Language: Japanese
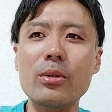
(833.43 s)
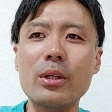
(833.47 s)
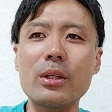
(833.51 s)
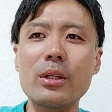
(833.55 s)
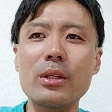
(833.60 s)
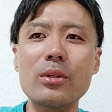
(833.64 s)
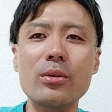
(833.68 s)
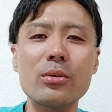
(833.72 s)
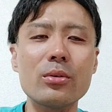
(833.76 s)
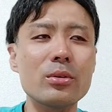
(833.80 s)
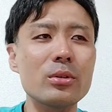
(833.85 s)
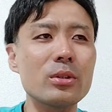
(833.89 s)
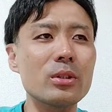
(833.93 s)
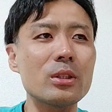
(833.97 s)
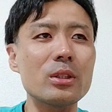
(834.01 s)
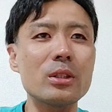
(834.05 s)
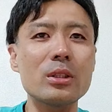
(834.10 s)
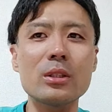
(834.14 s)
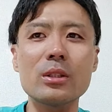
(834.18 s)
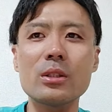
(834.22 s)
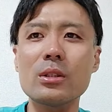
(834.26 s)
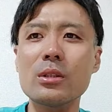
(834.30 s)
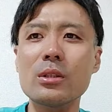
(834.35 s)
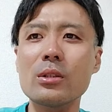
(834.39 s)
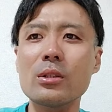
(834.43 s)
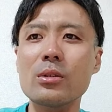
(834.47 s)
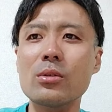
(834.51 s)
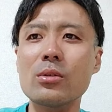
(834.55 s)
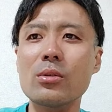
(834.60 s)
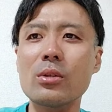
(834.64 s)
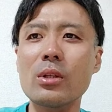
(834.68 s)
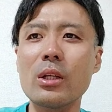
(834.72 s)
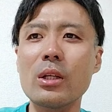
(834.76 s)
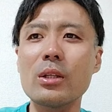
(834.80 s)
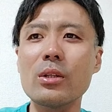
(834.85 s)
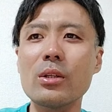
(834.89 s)
ら日本人
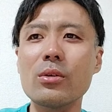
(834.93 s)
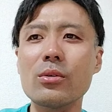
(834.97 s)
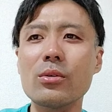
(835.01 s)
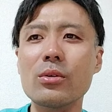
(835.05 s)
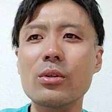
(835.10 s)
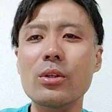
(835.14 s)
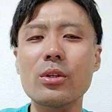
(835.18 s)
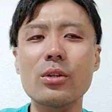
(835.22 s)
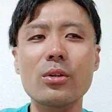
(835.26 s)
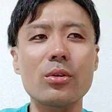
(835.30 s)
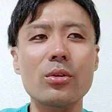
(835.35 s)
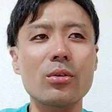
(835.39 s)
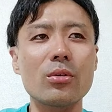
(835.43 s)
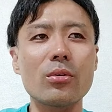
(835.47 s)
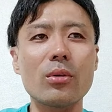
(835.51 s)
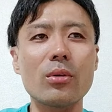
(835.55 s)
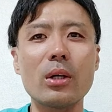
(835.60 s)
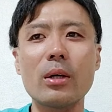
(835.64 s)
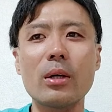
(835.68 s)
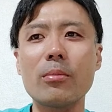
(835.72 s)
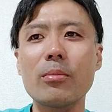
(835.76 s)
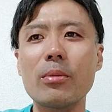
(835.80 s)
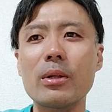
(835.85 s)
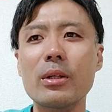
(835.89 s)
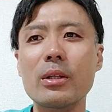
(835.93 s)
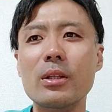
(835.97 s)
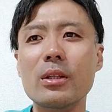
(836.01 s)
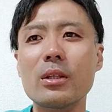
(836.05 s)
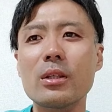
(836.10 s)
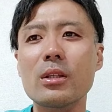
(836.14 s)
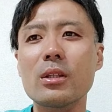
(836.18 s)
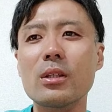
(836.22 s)
のね日本企業とはやっぱり